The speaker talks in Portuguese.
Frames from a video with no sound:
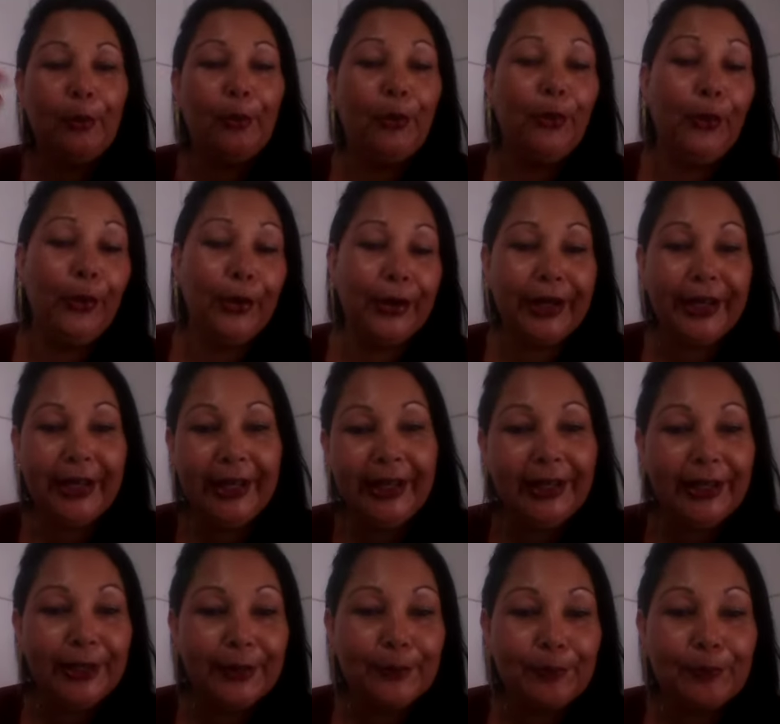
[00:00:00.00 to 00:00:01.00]
Por
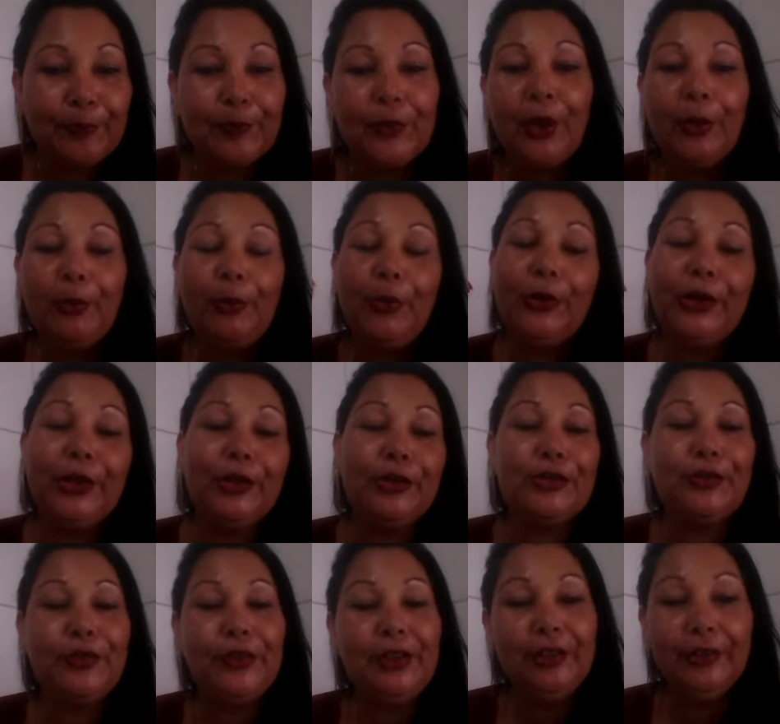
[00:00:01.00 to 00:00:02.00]
quê? Porque
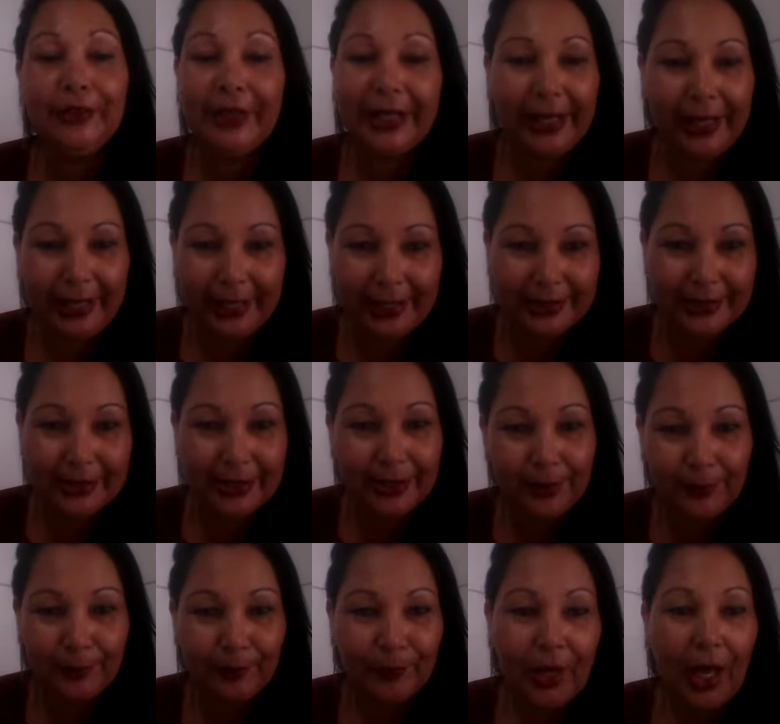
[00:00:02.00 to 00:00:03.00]
os filhos
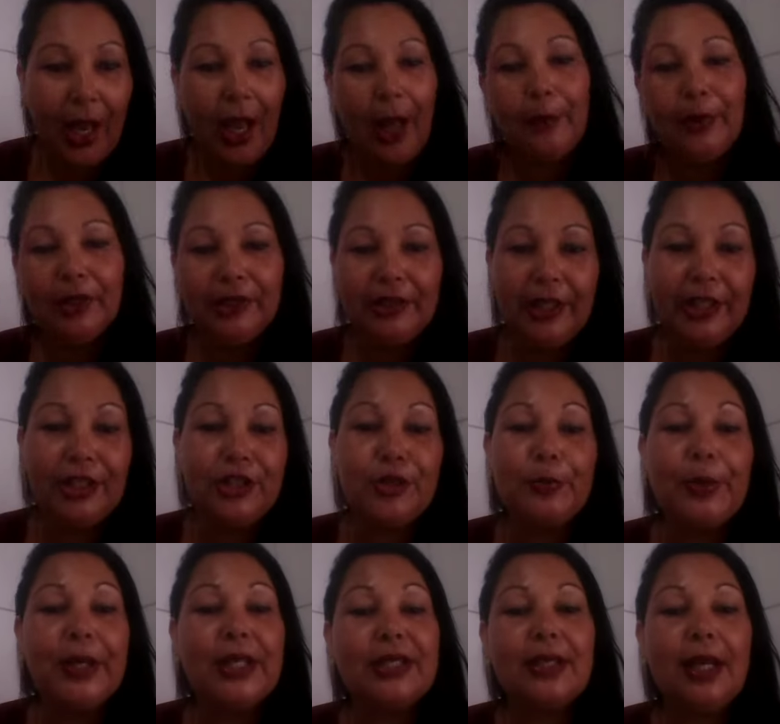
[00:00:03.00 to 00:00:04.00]
crescem a maneira de
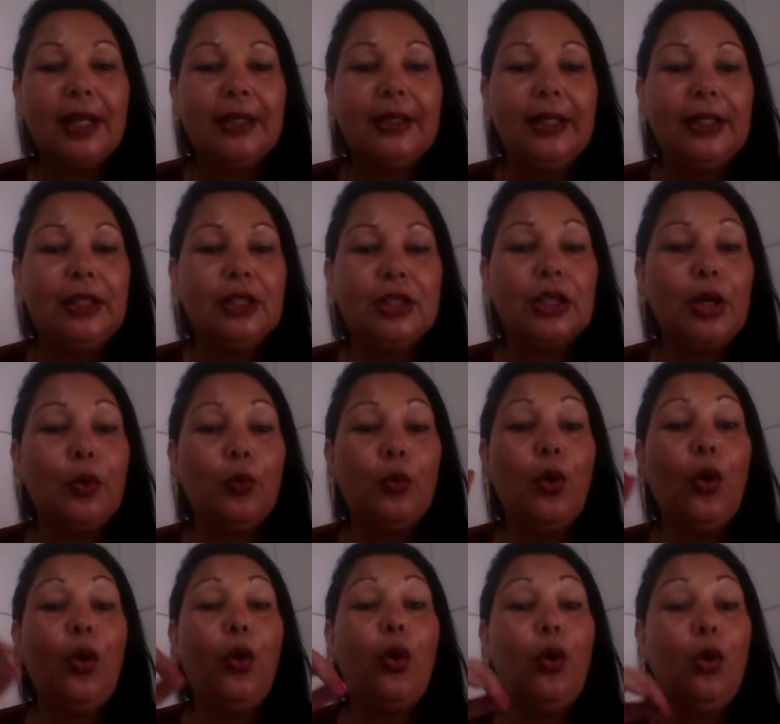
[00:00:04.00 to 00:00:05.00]
pensar deles
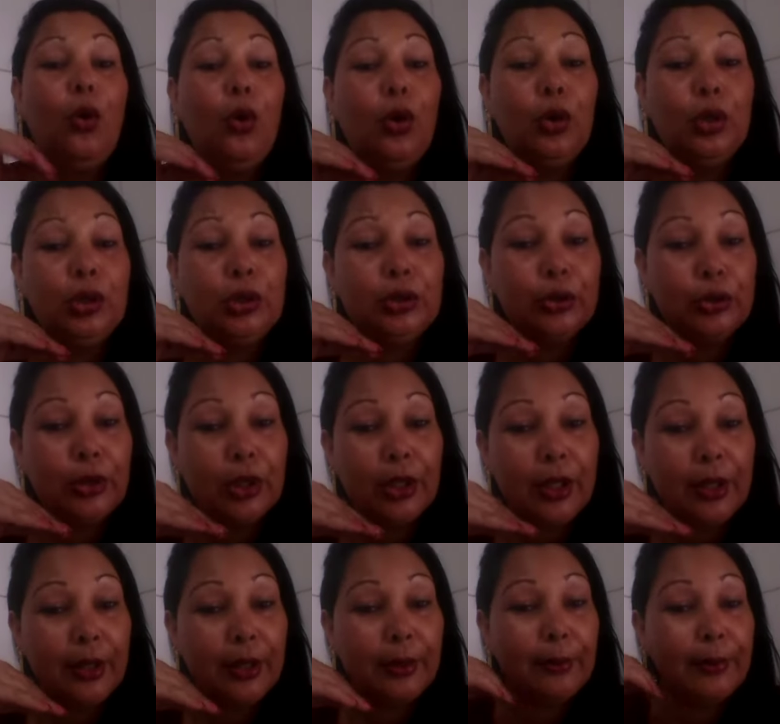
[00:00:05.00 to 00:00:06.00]
são
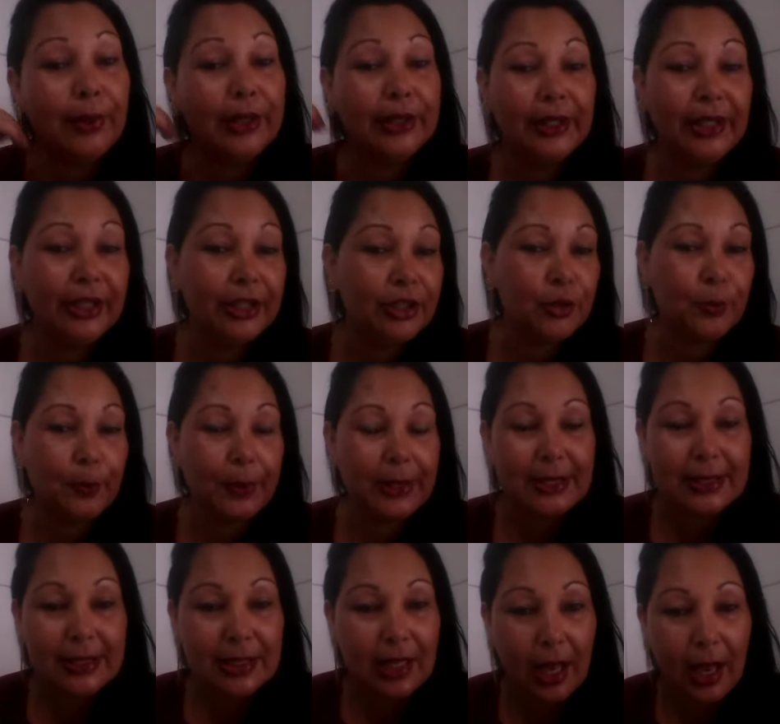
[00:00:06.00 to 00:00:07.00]
outra maneira de
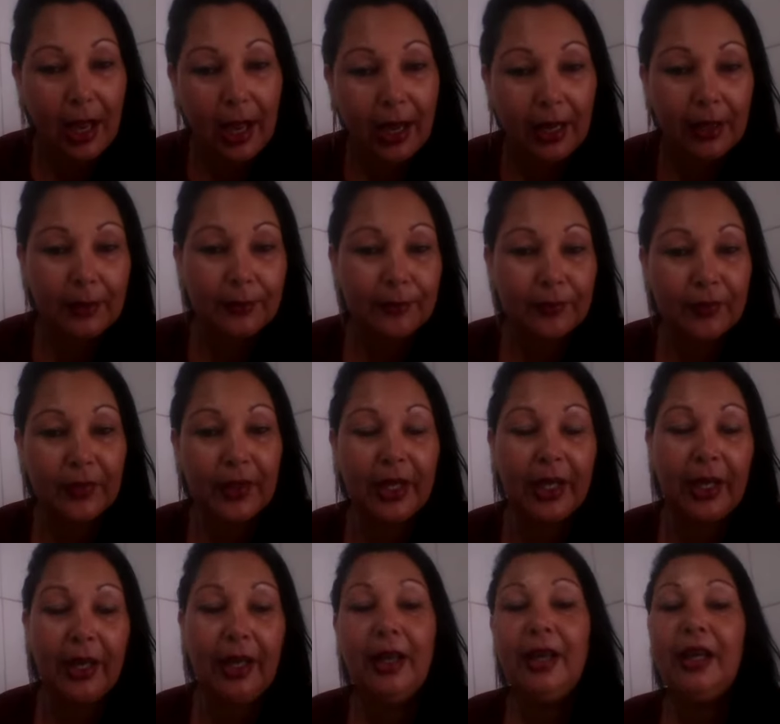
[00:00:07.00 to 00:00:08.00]
pensar,
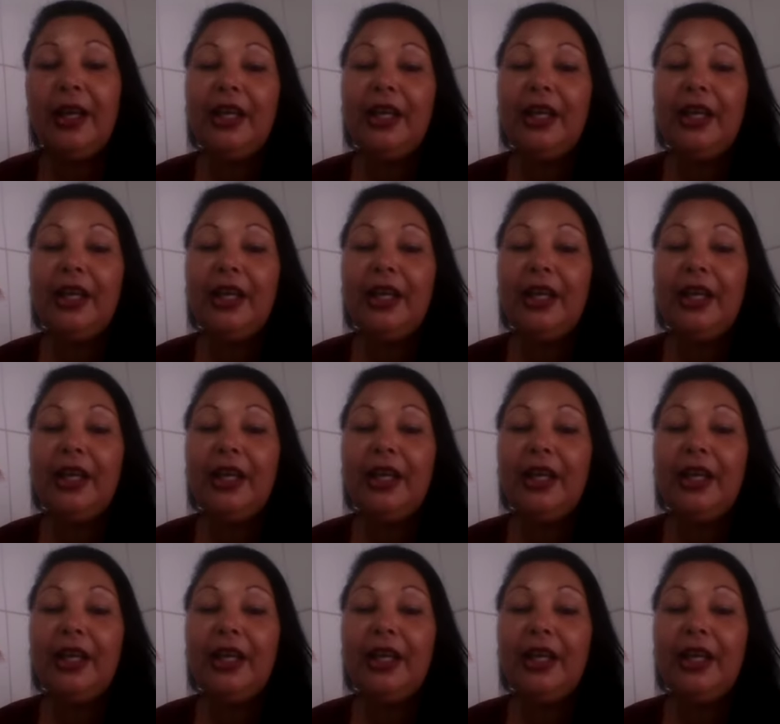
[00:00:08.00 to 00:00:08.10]
né?